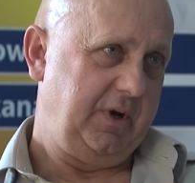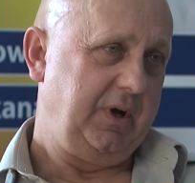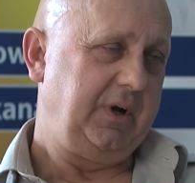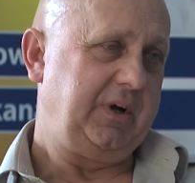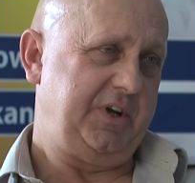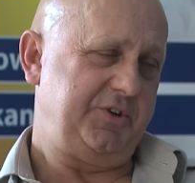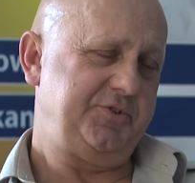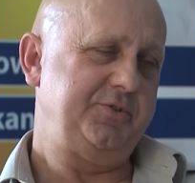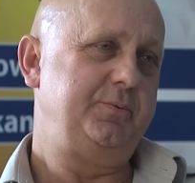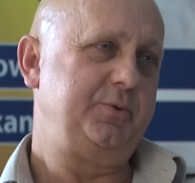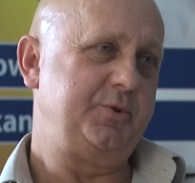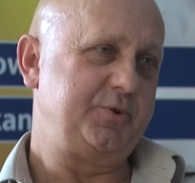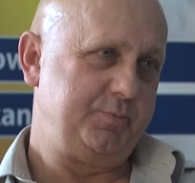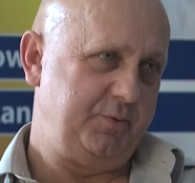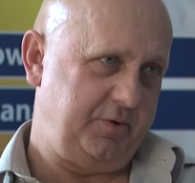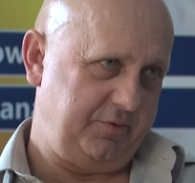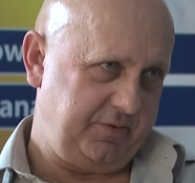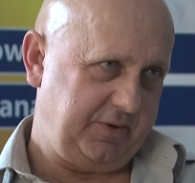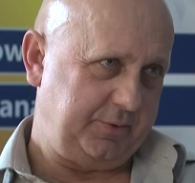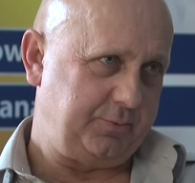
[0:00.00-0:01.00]
Każdą
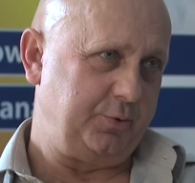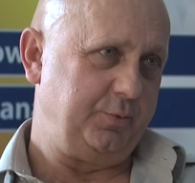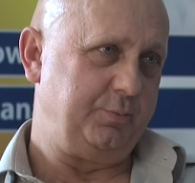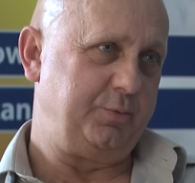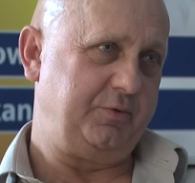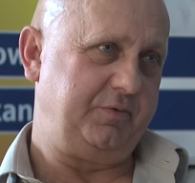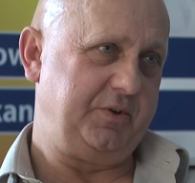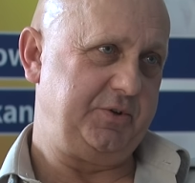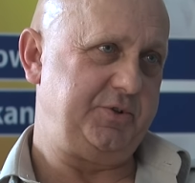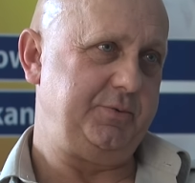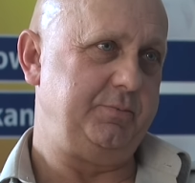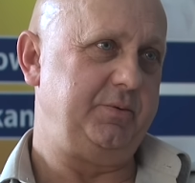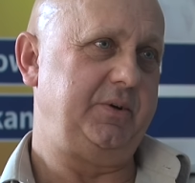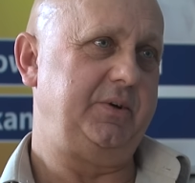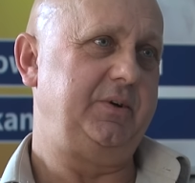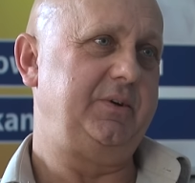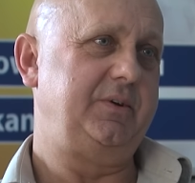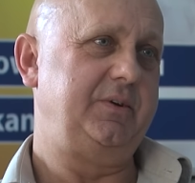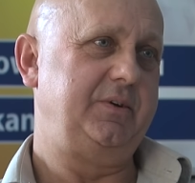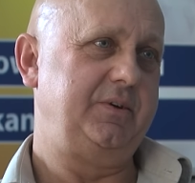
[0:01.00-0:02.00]
rozmowę, którą
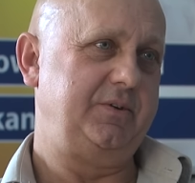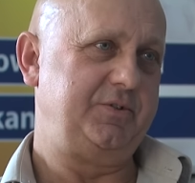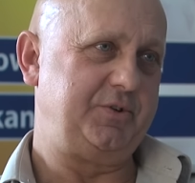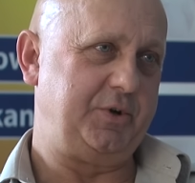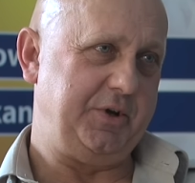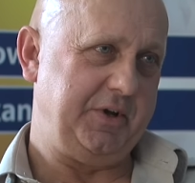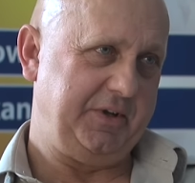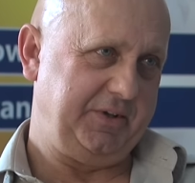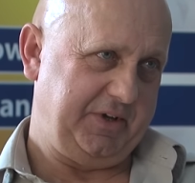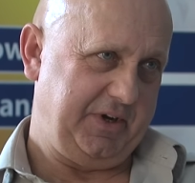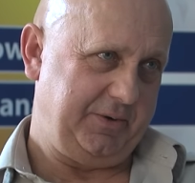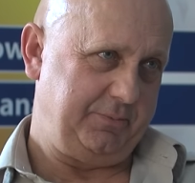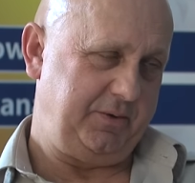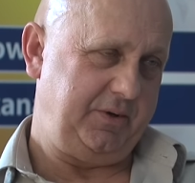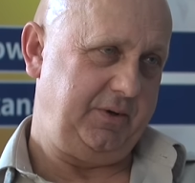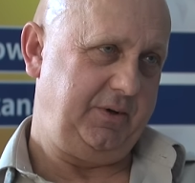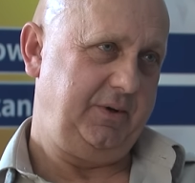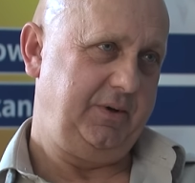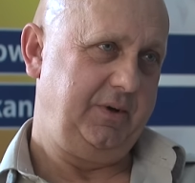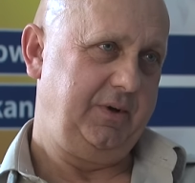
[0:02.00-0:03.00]
prowadzimy z
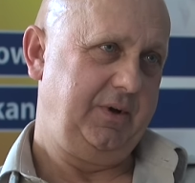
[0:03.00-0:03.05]
klientami,